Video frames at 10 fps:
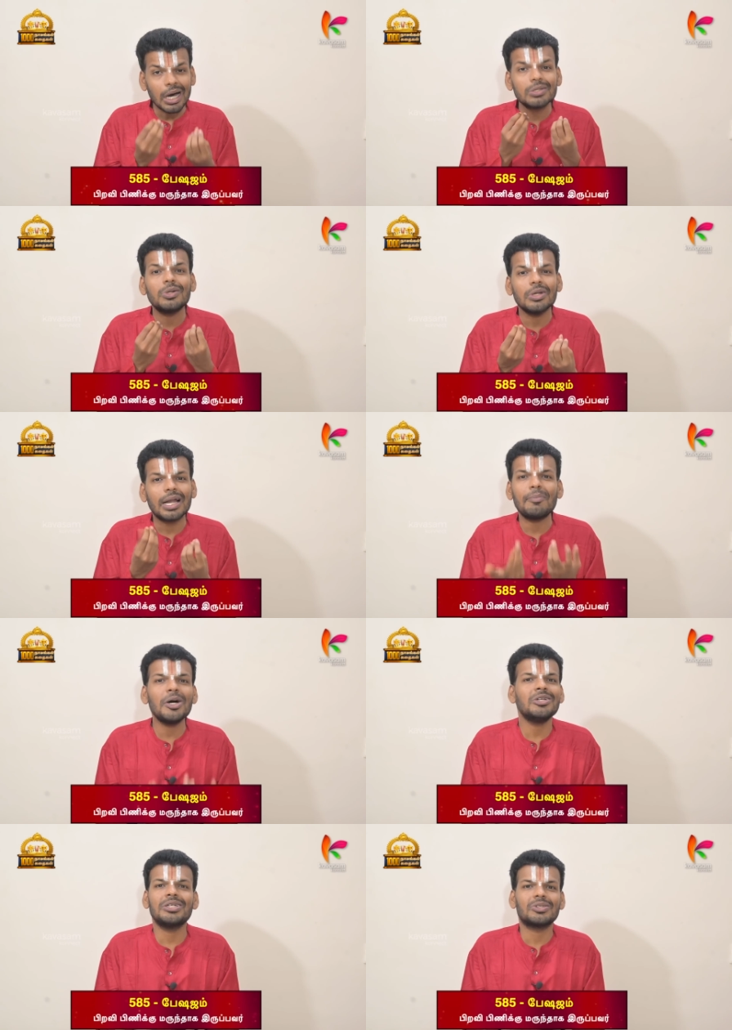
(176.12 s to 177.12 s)
பார்த்துட்டு
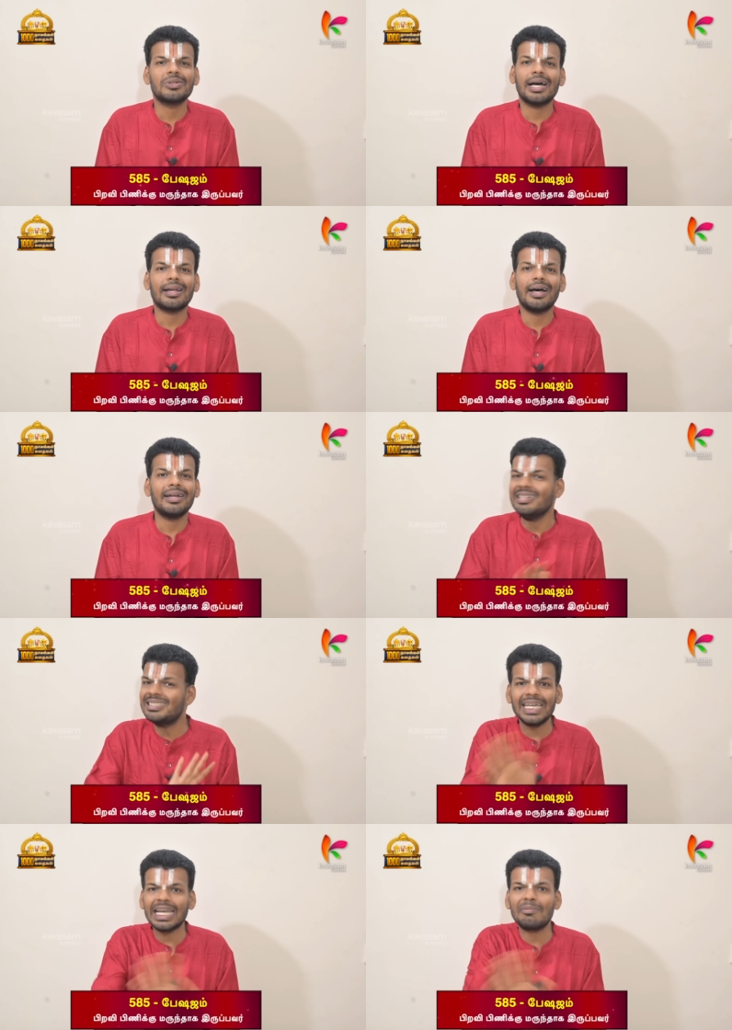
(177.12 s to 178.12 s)
ராமானுஜர் சொன்னாராம்
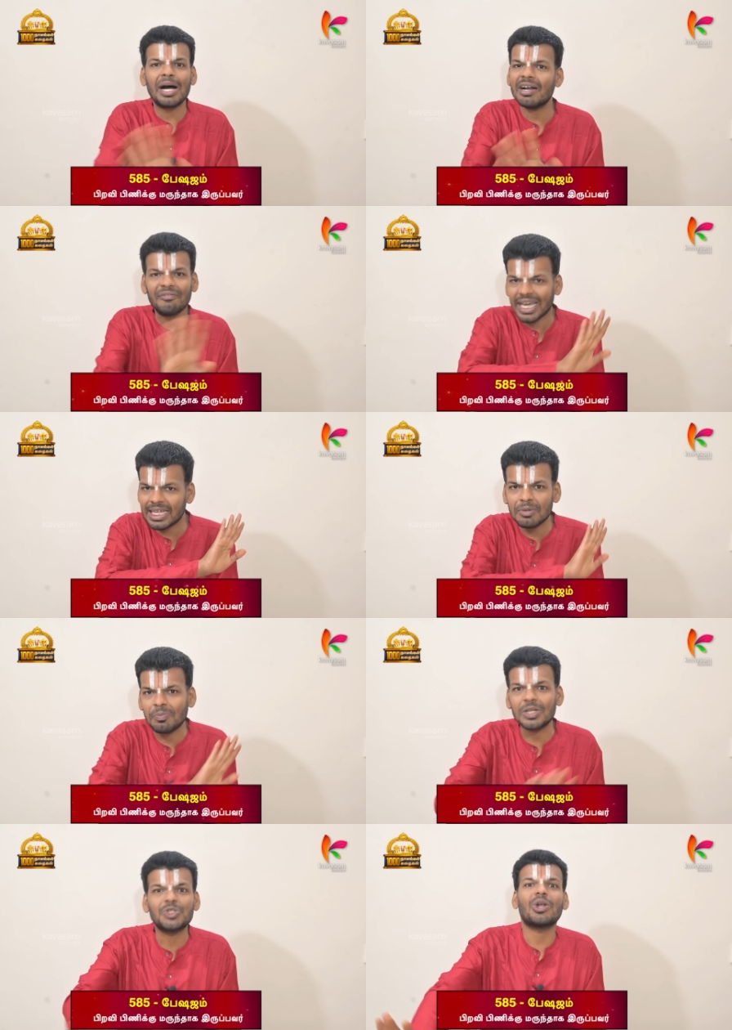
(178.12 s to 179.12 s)
நிச்சயமாக வேதம்
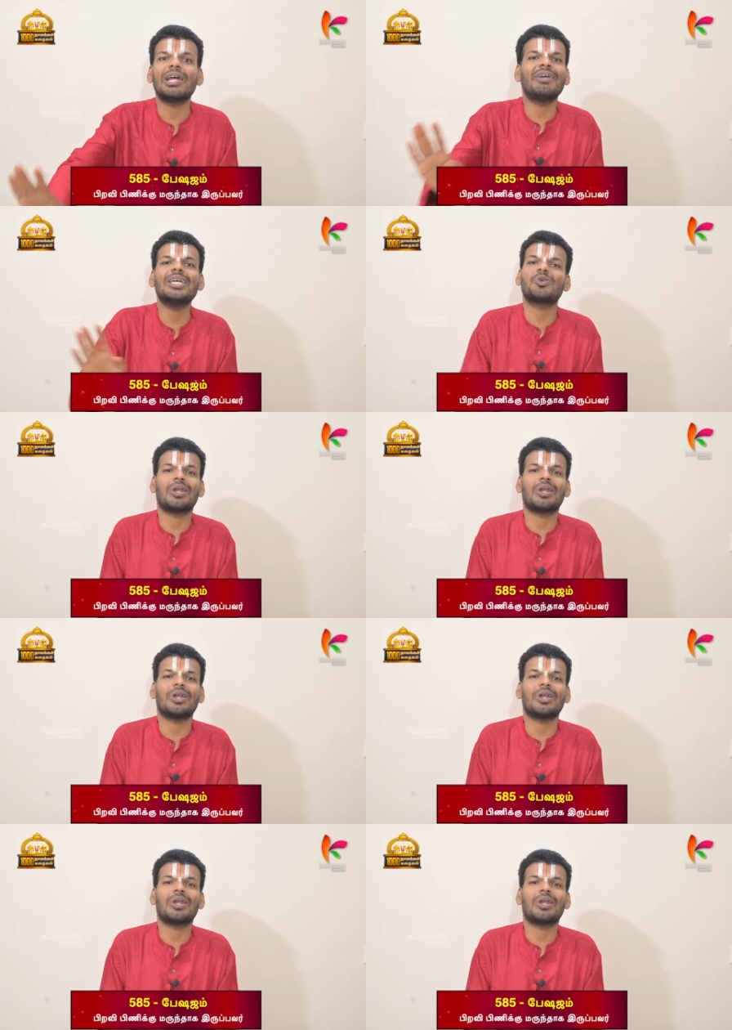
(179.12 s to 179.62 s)
இப்படி சொல்லவே